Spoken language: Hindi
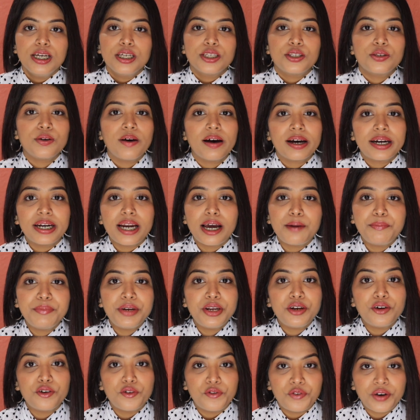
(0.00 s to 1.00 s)
सो so, अगर
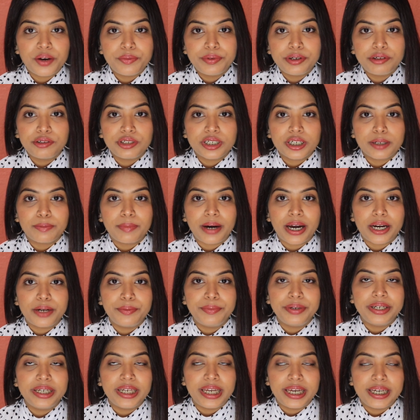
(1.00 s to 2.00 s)
आपने रूफा ब्यूटी के बारे
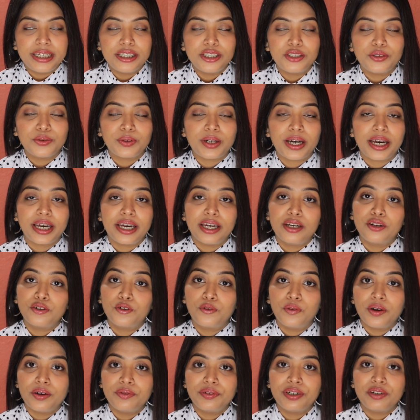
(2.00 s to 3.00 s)
में नहीं सुना है
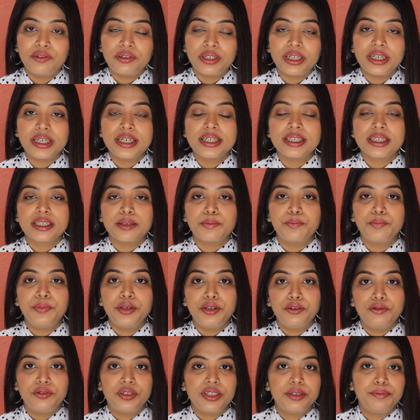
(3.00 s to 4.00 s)
रूफा ब्यूटी इज़ अ
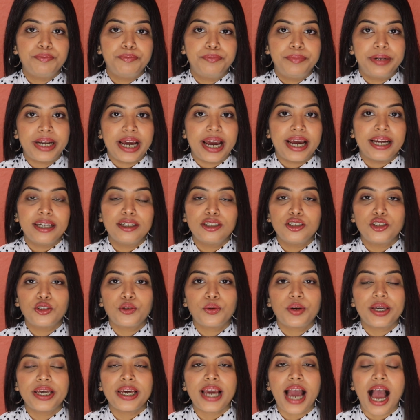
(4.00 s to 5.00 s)
ब्यूटी ब्रांड
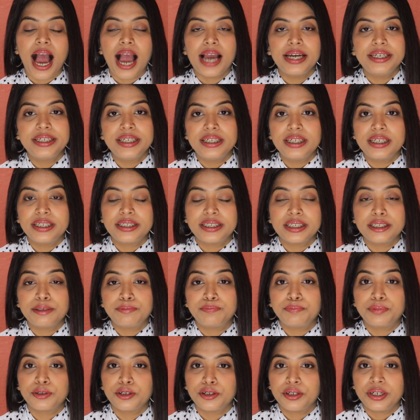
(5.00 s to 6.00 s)
जो कि आई रिलेटेड
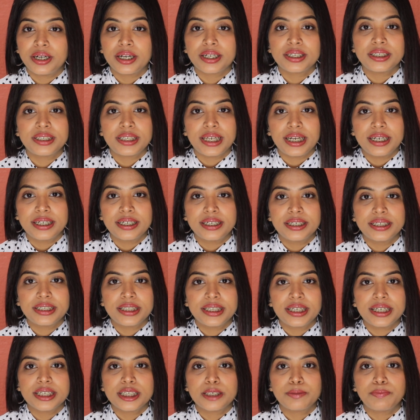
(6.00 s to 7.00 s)
प्रोडक्ट सेल
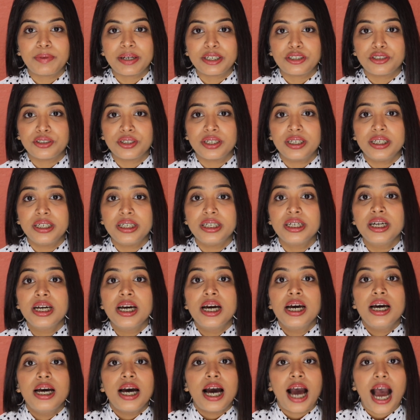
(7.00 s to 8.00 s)
करती है स्पेशली
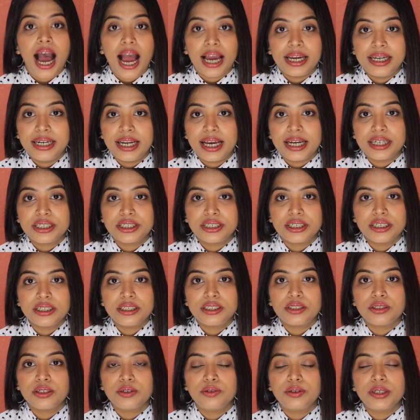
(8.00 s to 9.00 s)
आई
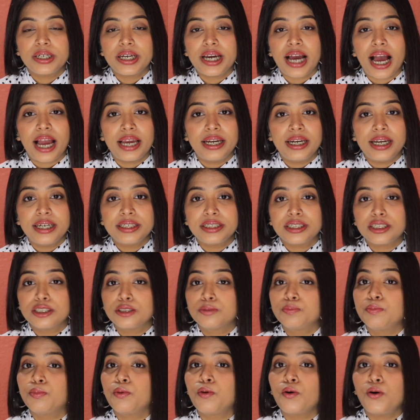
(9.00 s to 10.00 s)
लैशेज उनके आई
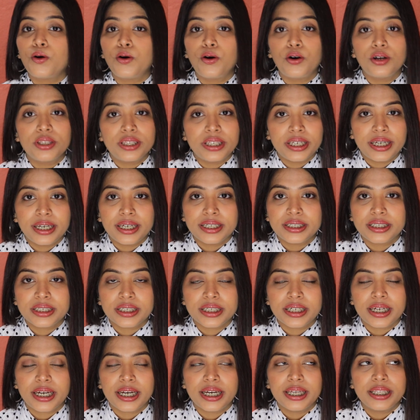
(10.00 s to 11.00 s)
लैशेज बहुत ही
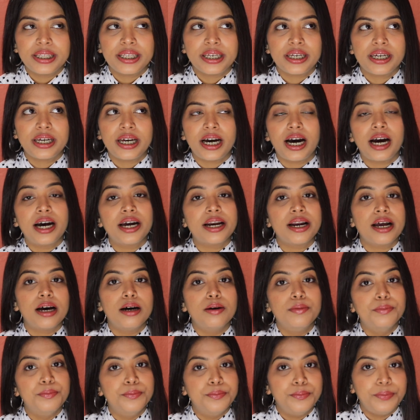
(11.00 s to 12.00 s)
अच्छे हैं दे आर
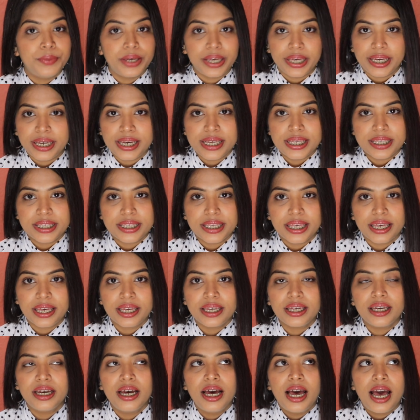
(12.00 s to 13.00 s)

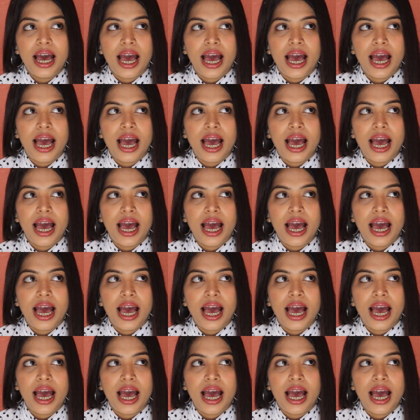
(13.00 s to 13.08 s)
अमेजिंग